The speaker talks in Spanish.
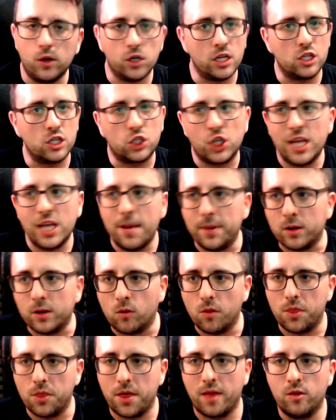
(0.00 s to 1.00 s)
día de hoy estoy
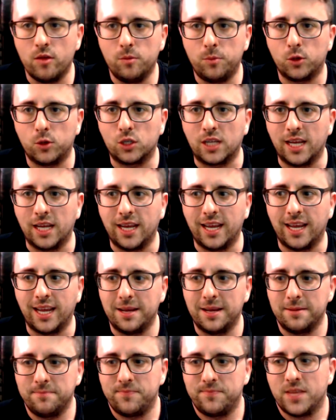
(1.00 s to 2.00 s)
avergonzado
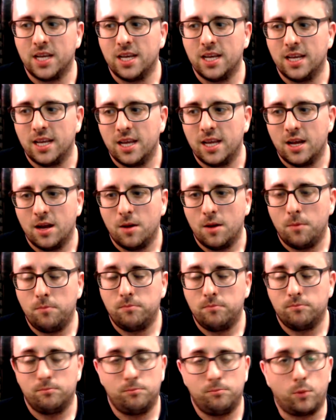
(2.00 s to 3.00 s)
porque,
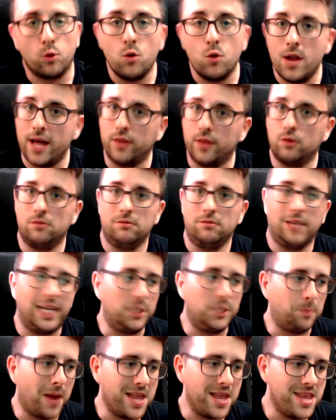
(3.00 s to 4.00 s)
por un lado,
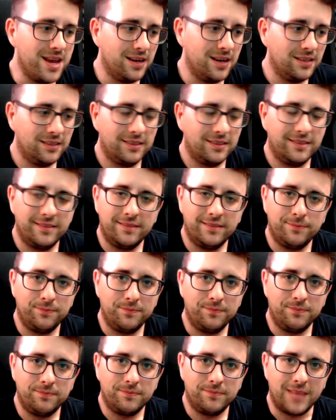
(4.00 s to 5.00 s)
España
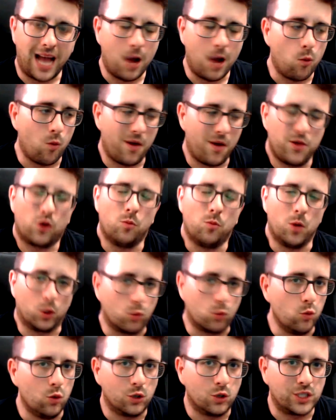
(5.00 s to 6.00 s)
ha jugado
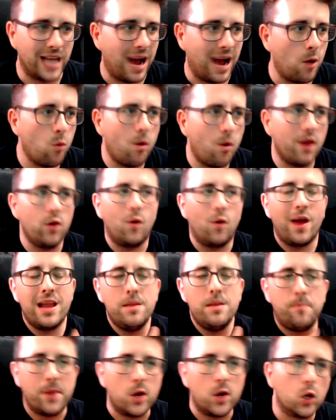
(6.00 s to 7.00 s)
como el culo. O sea, ha
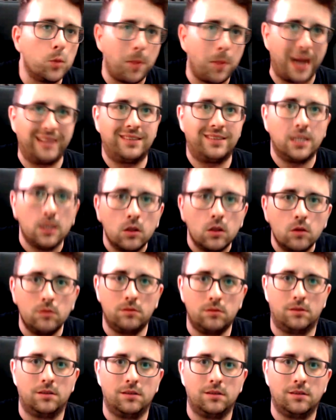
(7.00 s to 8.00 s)
jugado el peor
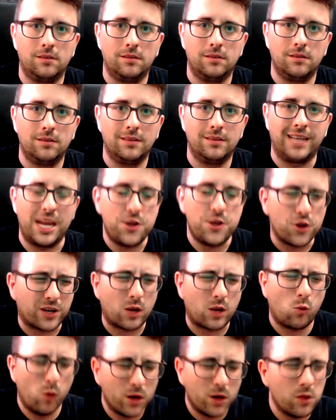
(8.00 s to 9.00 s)
partido que
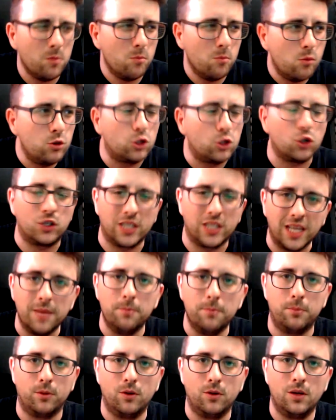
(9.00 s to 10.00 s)
yo recuerdo en mucho
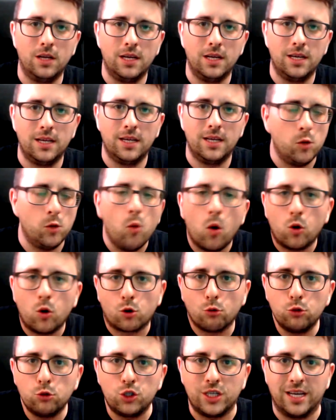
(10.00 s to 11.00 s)
tiempo. Y
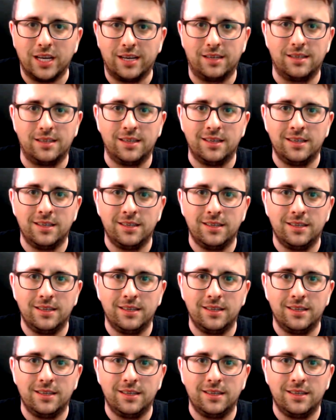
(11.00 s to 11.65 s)
luego Rusia.